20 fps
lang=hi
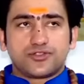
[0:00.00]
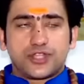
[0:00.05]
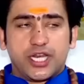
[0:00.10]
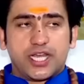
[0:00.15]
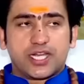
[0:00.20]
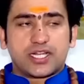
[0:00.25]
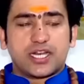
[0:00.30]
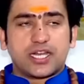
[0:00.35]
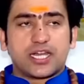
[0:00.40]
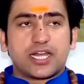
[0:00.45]

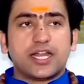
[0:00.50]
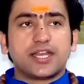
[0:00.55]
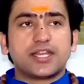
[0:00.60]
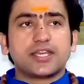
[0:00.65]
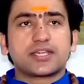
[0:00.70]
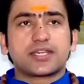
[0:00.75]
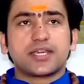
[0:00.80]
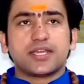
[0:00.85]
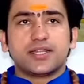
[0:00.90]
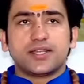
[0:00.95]
तिलक
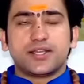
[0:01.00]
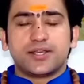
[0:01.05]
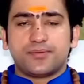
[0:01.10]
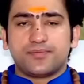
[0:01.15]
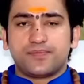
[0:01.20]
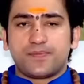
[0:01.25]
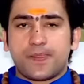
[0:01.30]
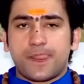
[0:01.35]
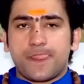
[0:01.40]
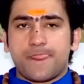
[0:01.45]
लगाने के
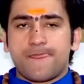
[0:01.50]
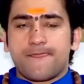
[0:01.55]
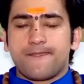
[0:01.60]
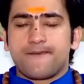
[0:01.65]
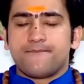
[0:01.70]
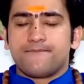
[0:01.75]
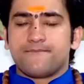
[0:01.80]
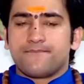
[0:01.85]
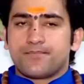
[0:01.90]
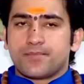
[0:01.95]
लिए
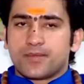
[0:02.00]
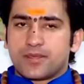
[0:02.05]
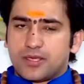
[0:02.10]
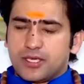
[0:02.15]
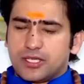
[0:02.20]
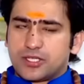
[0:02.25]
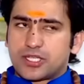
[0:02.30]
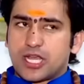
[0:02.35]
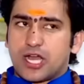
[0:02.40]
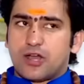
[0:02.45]

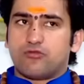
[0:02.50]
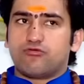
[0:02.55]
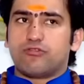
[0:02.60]
घिसा